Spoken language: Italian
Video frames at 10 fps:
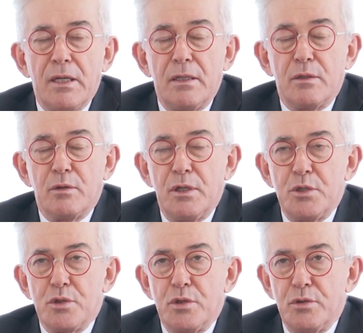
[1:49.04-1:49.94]
il
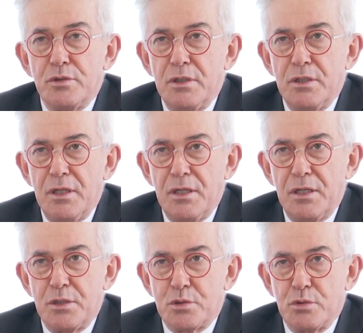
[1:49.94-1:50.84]
collegio e ordine
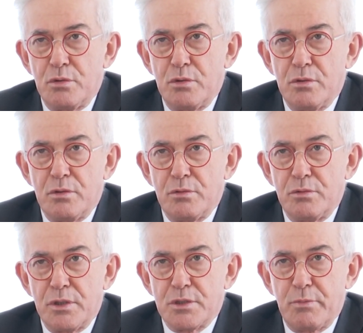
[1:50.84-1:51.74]
è solo
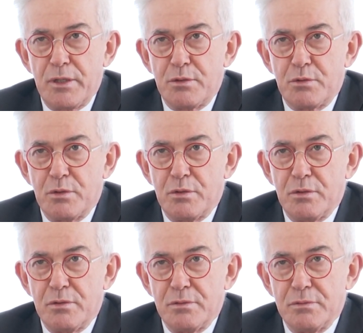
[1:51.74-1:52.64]
un
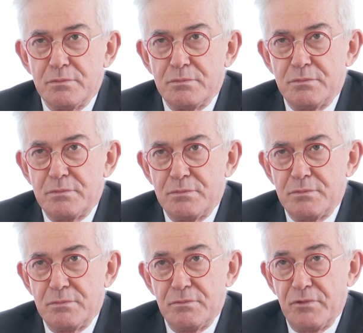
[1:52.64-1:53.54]
aspetto
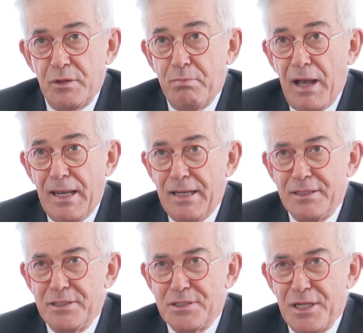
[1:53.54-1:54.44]
verbale,
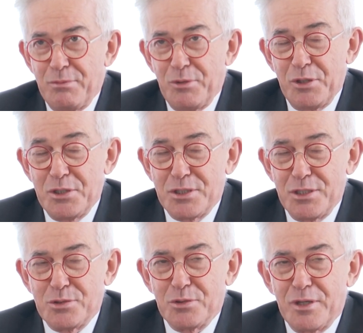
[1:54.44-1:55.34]
diciamo, nel
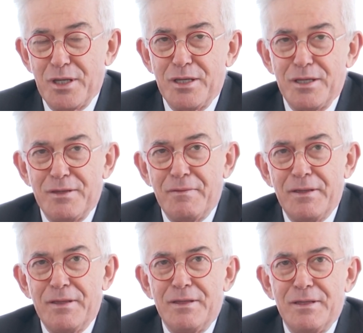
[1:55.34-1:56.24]
senso che
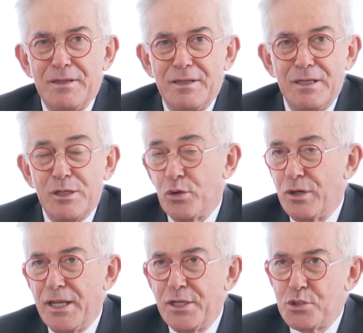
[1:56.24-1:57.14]
il
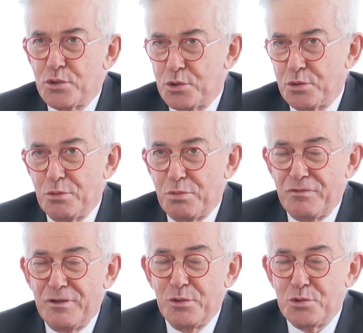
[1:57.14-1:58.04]
collegio sotto il
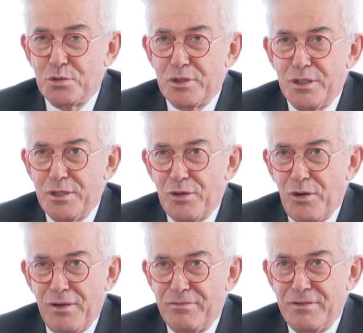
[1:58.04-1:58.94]
profilo
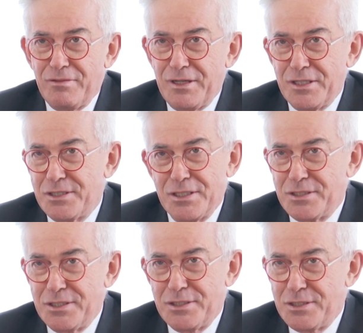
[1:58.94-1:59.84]
giuridico aveva le
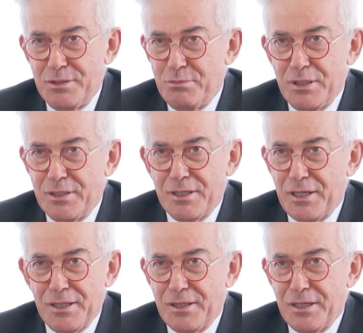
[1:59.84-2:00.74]
stessissime
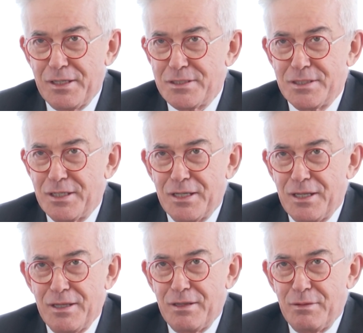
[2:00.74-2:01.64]

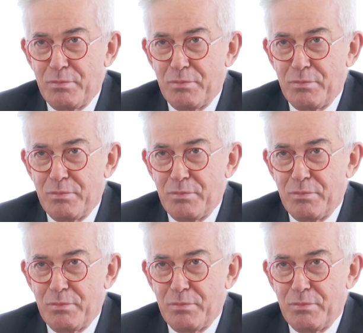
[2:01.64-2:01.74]
caratteristiche e